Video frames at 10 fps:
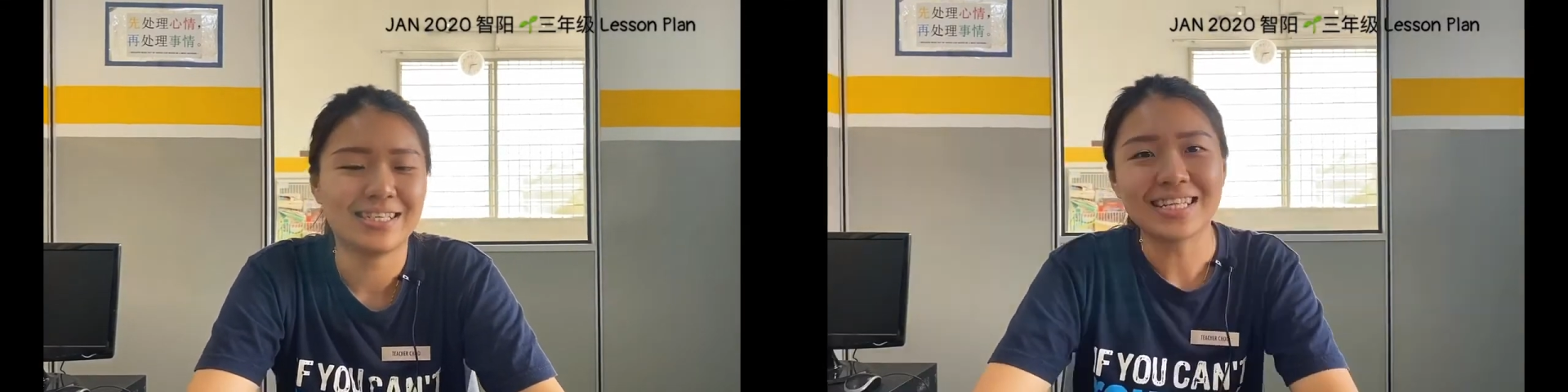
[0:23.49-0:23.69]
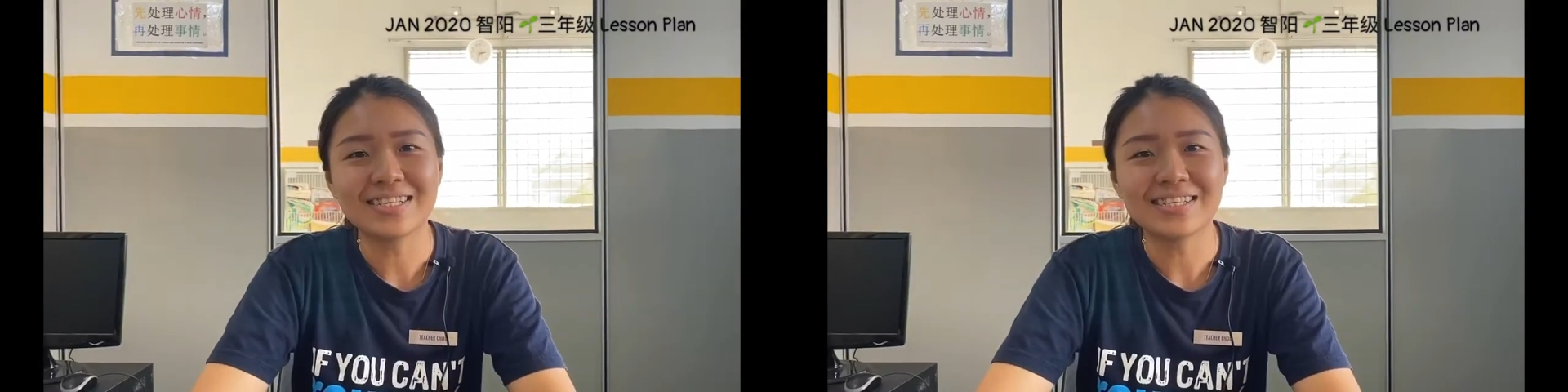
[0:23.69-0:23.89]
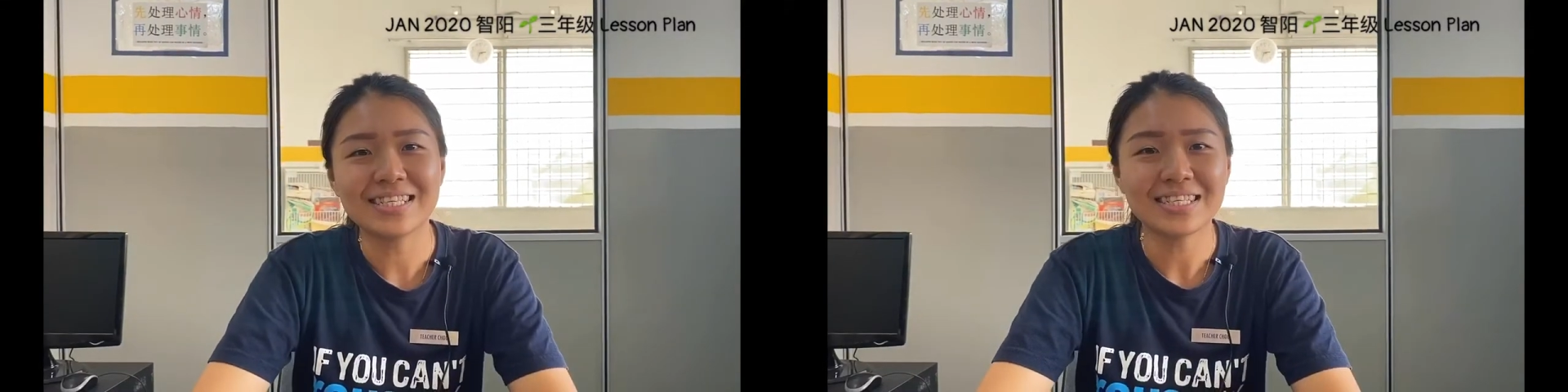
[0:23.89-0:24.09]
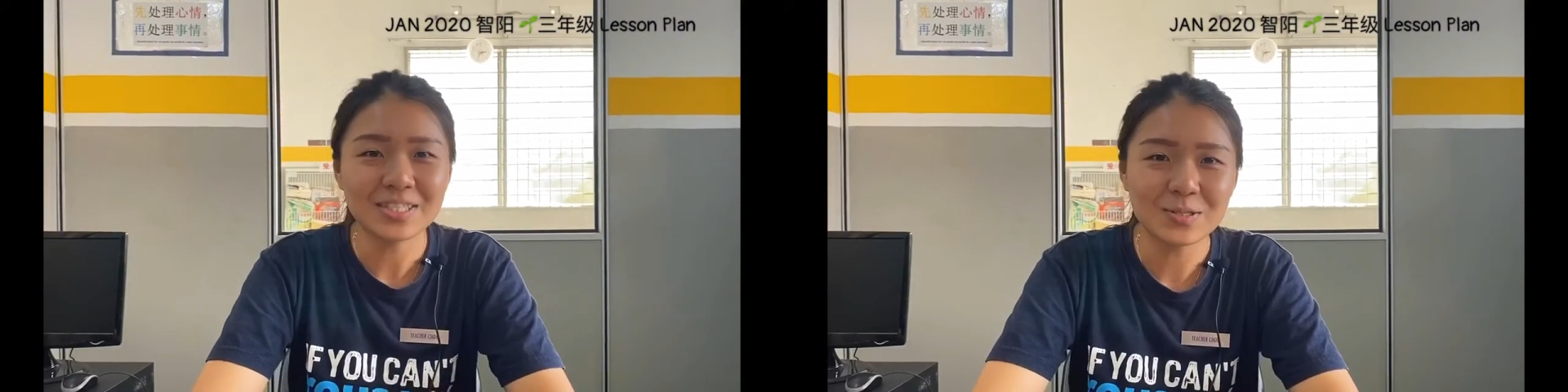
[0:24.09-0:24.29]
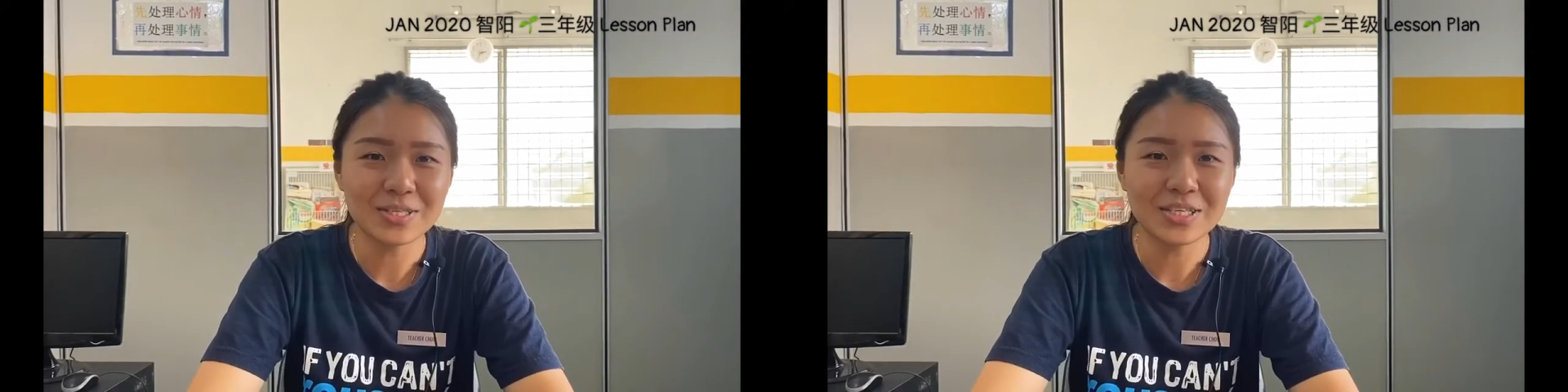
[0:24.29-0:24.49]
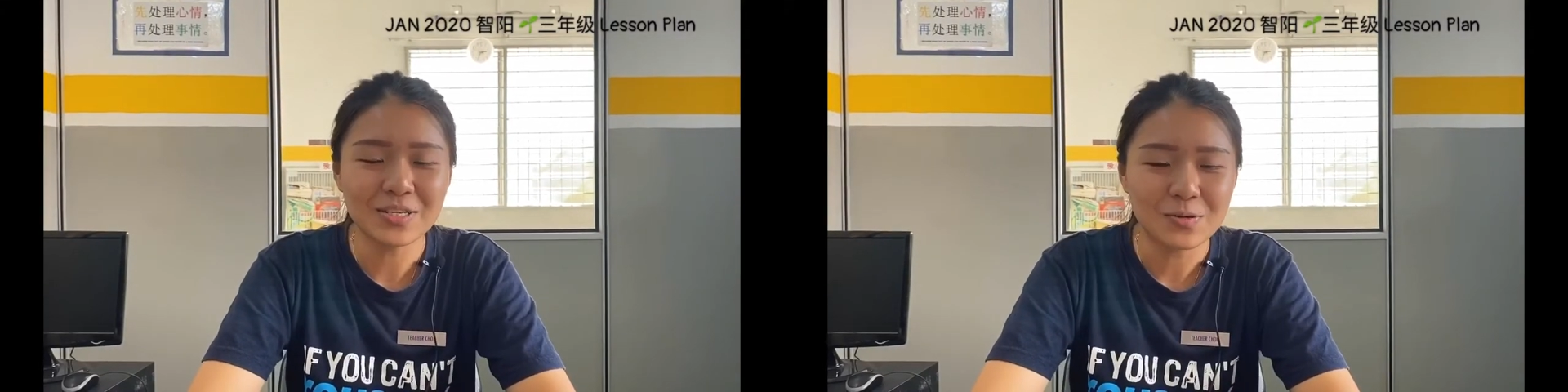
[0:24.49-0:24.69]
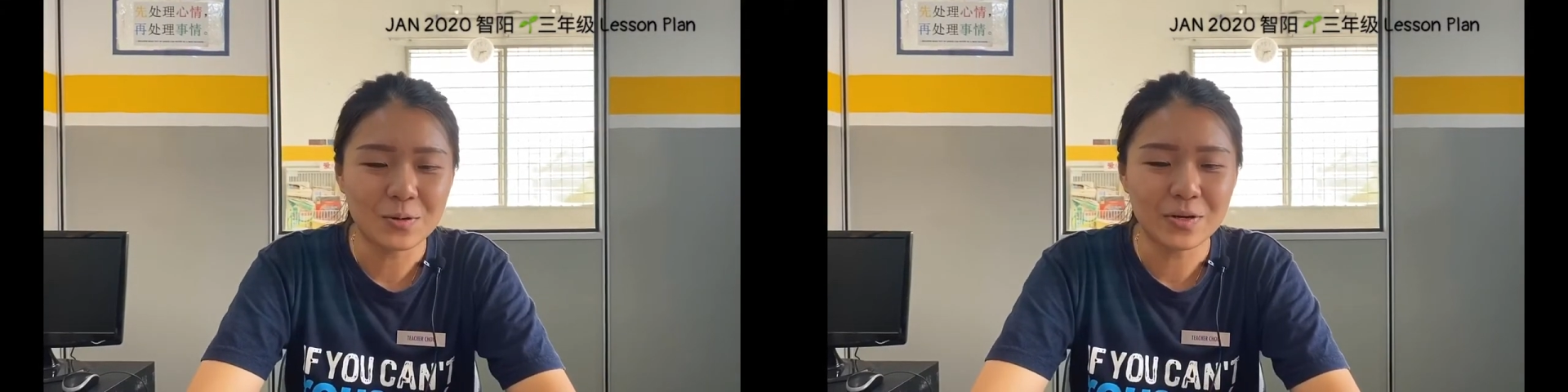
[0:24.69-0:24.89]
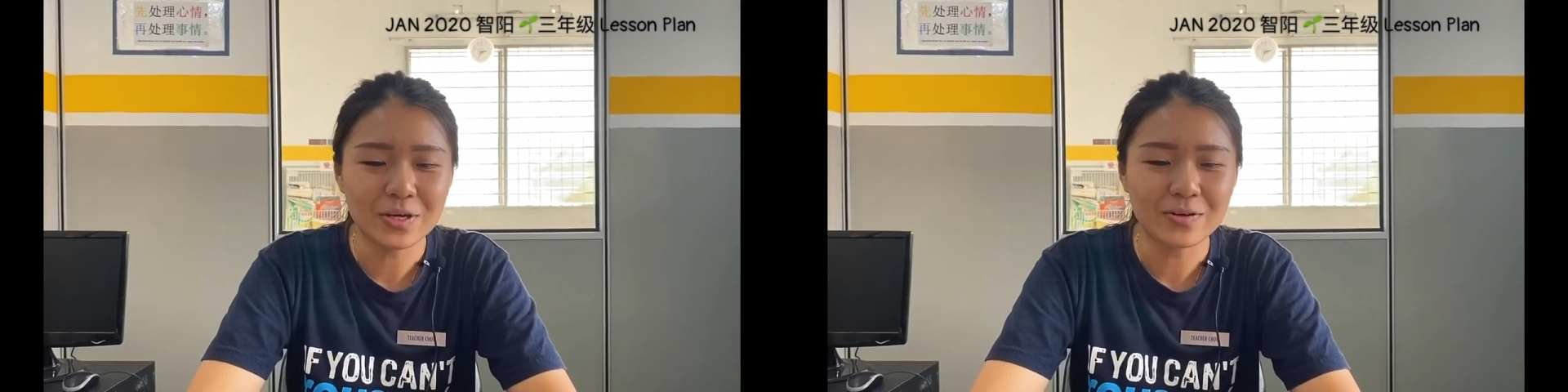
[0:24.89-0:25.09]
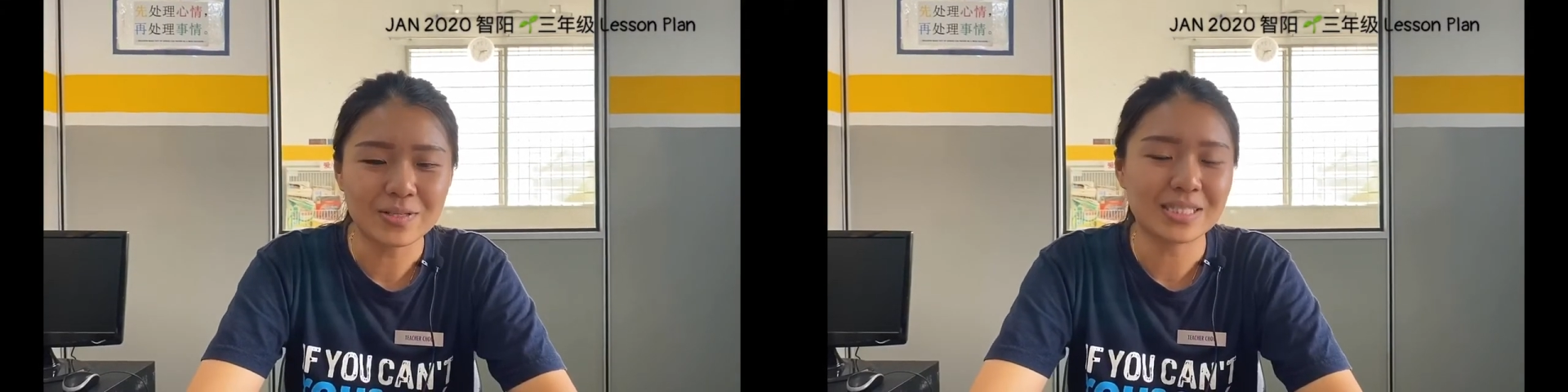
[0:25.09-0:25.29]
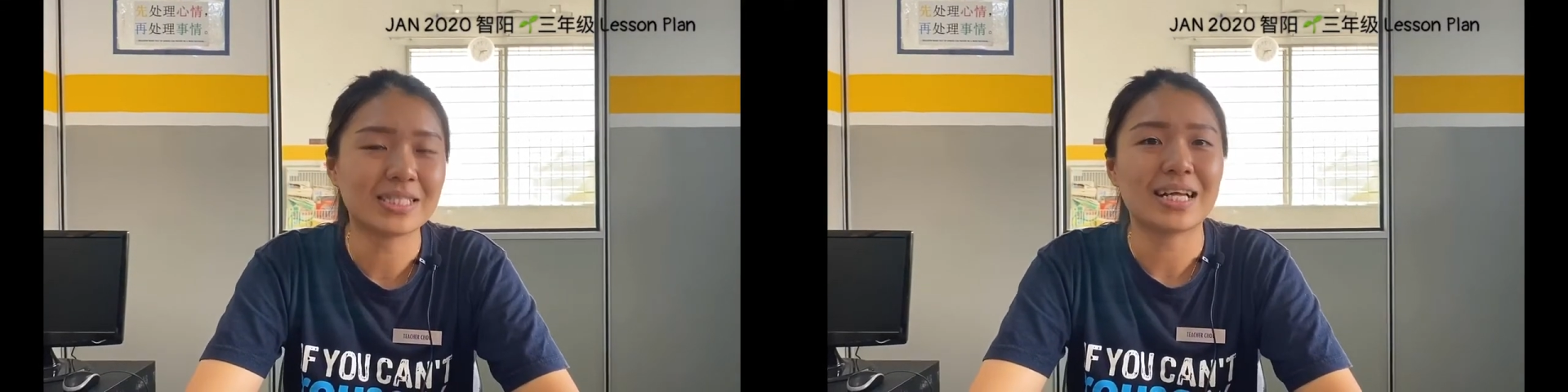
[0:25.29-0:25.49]
到了第二周呢，我们会有
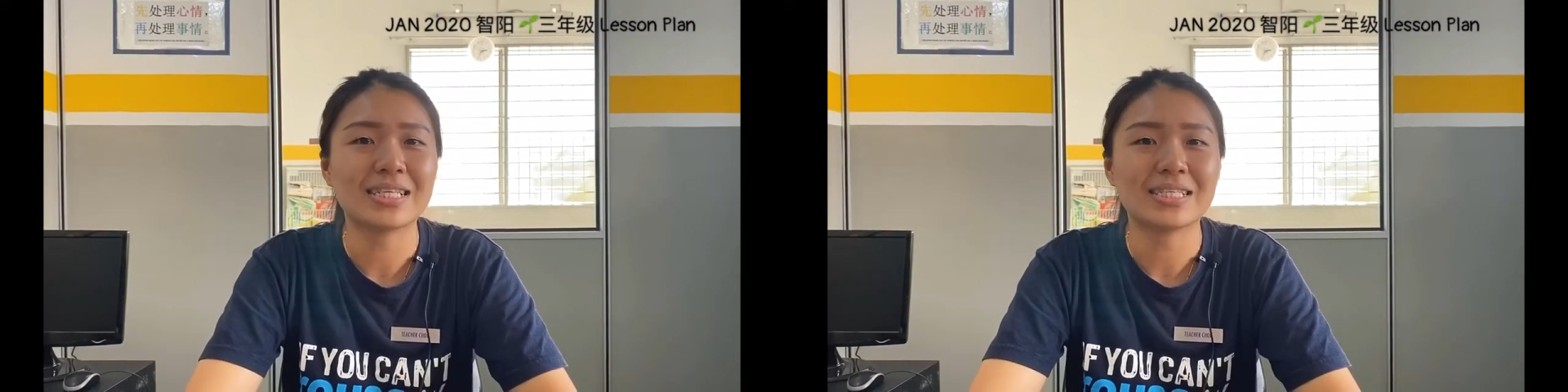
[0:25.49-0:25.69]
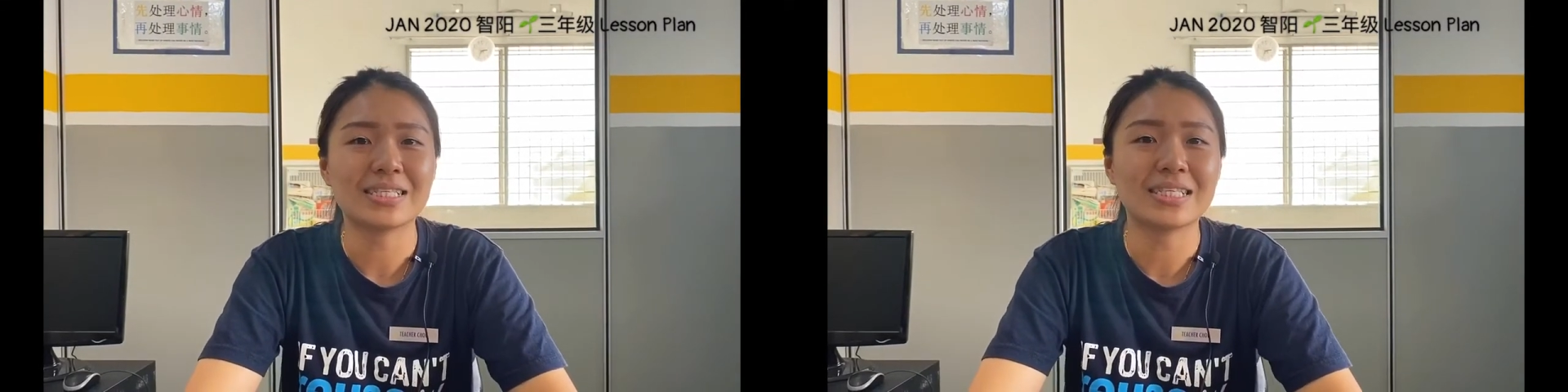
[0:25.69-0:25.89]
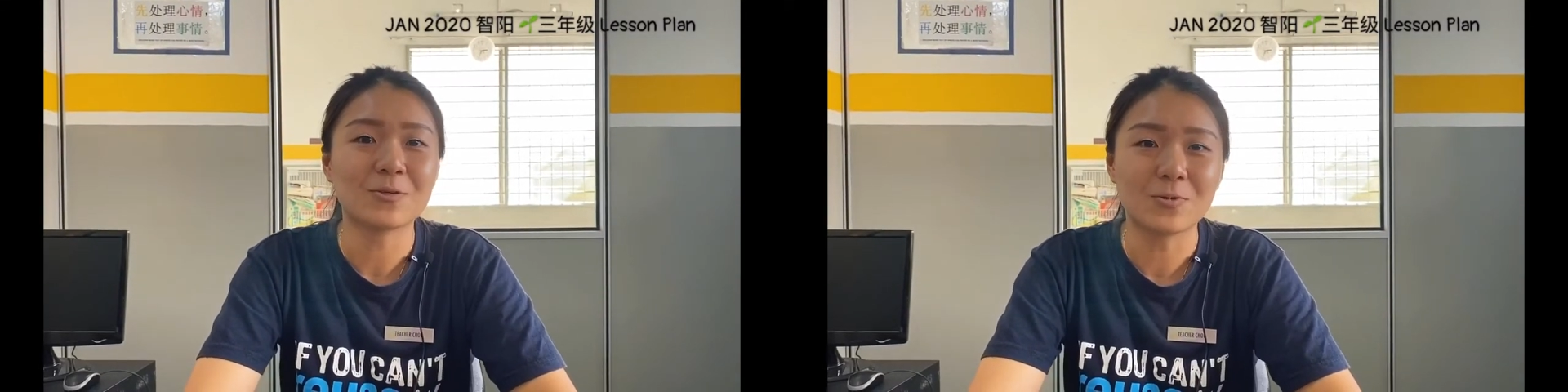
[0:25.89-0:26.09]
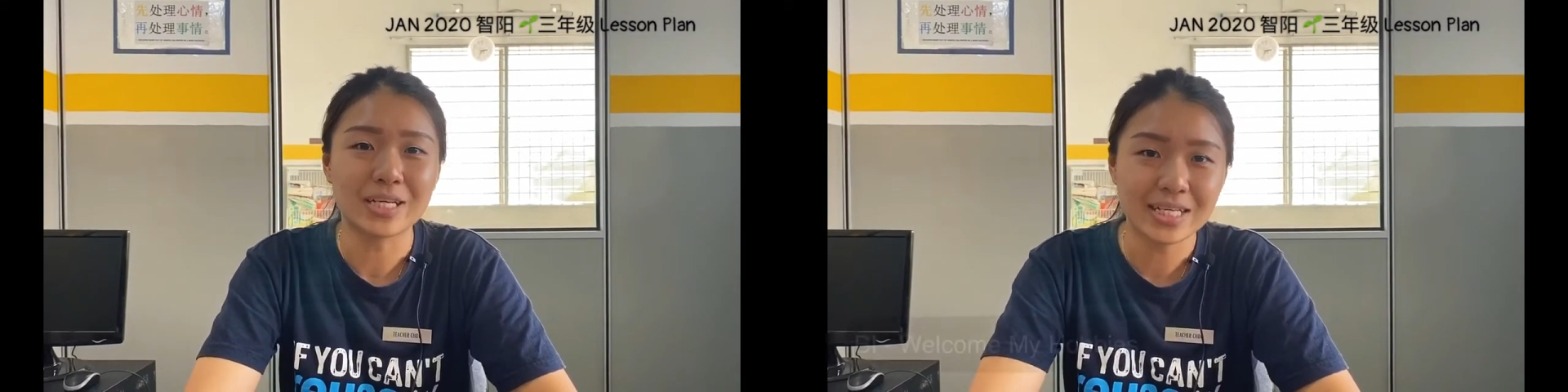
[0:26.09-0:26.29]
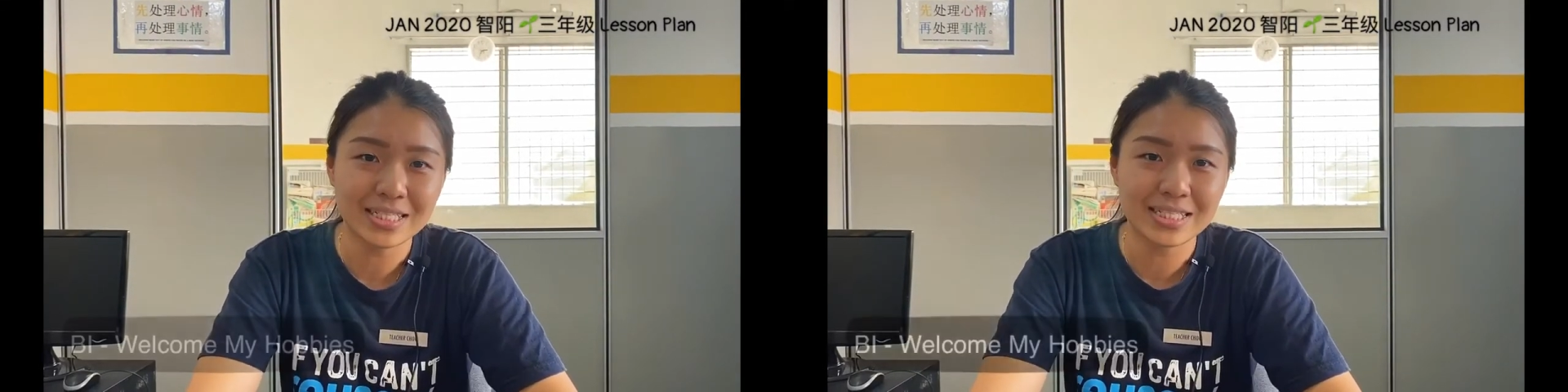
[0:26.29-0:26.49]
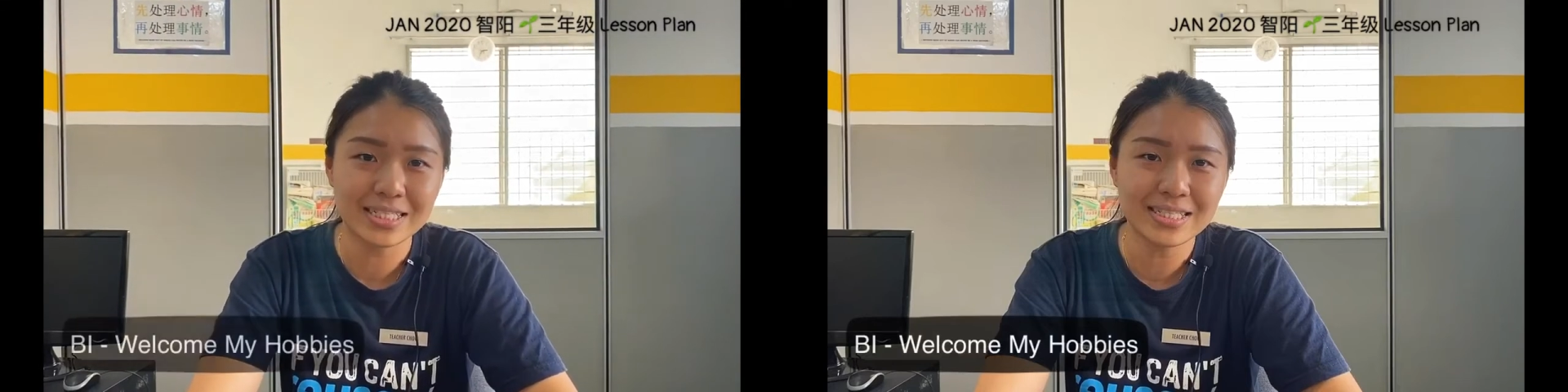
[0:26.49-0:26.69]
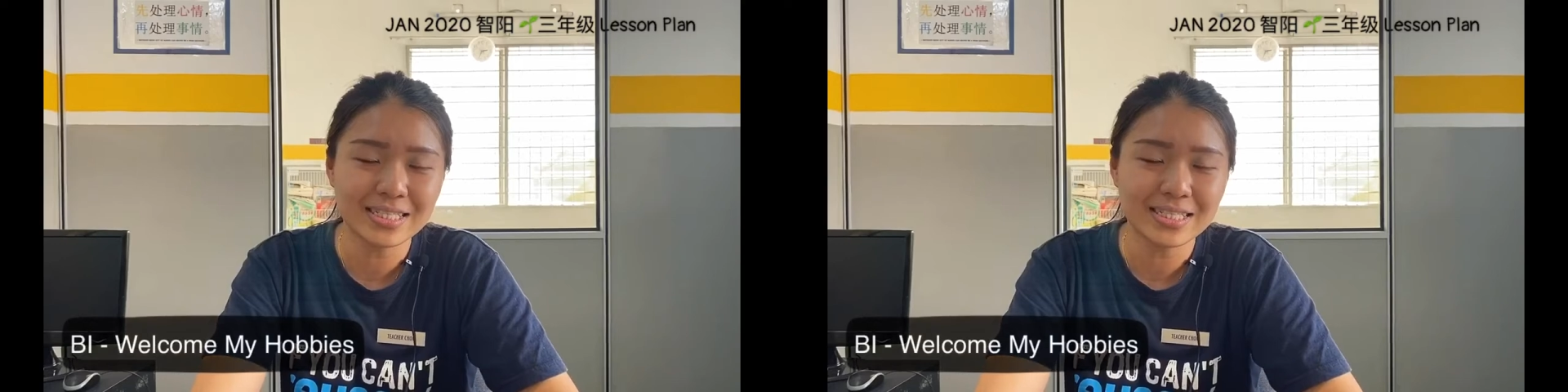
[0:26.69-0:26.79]
上的是英文课程，